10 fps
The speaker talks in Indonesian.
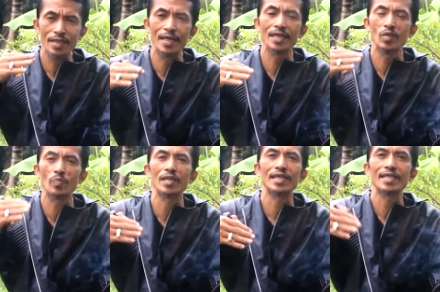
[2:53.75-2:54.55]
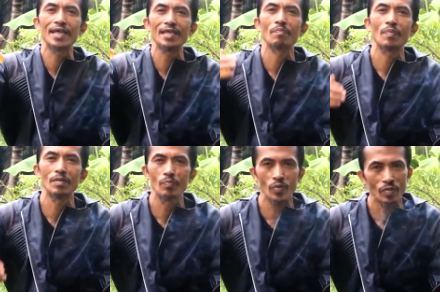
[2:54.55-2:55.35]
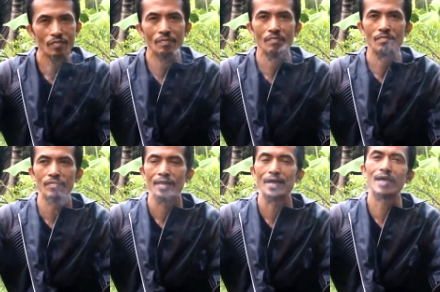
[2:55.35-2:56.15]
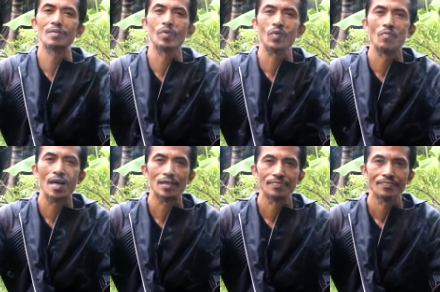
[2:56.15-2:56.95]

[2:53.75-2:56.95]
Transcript: kehidupan kita ke depan pun akan berubah.